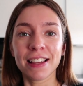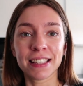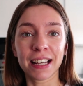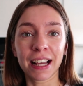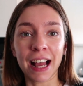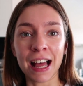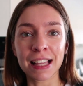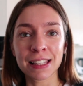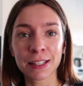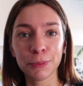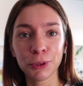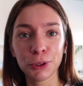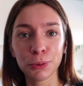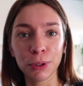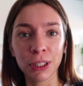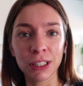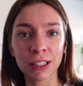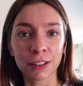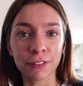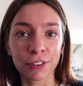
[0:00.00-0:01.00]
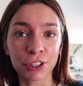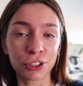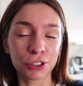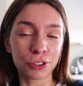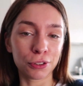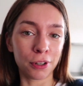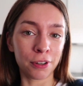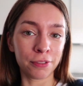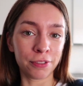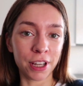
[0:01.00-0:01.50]
Esta casa é muito bonita que vocês
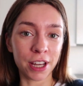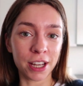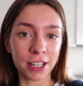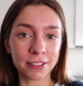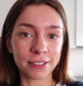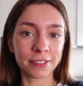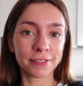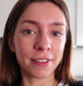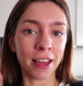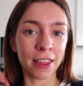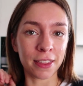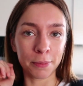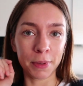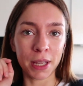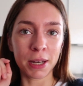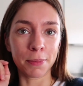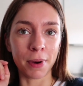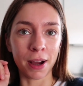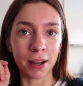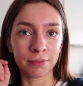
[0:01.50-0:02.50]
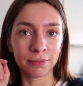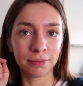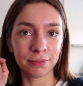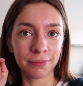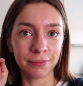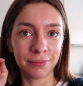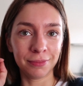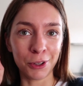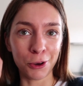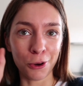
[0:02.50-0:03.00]
estão a ver é da minha irmã.
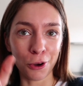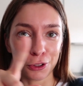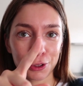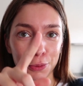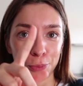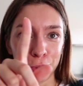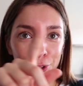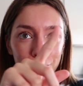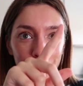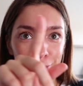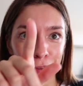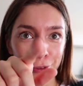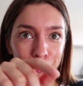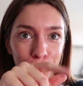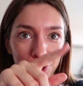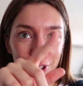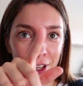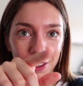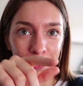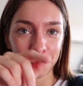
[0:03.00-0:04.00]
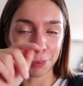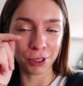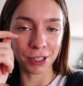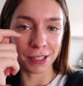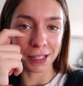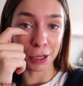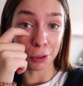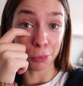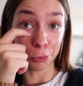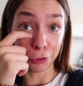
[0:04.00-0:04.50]
E eu gosto muito, gostei de pôr
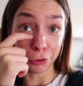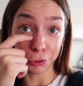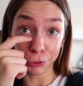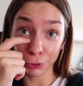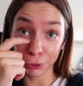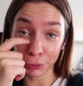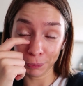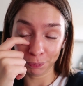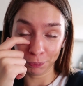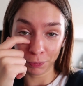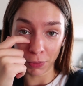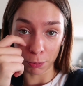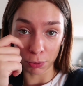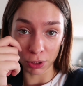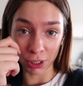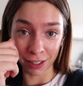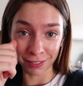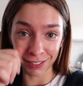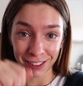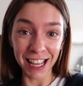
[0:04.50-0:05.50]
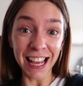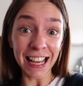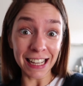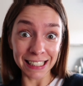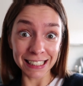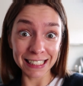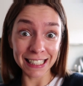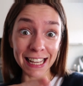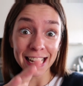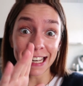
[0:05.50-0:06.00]
assim como fundo. Portanto,
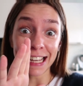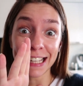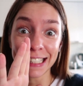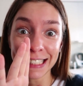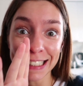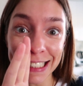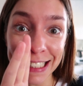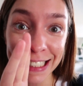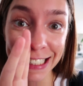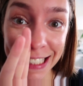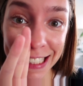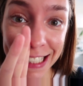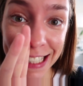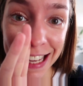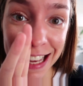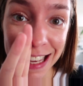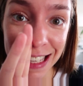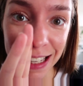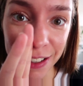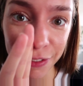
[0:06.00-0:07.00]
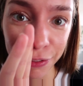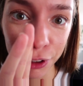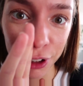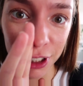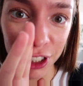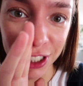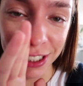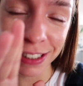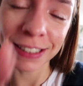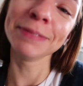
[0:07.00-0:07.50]
Cristina, ah, já
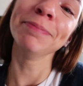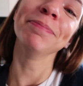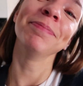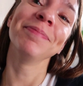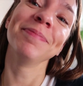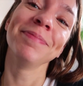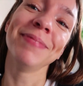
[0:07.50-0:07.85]
foste.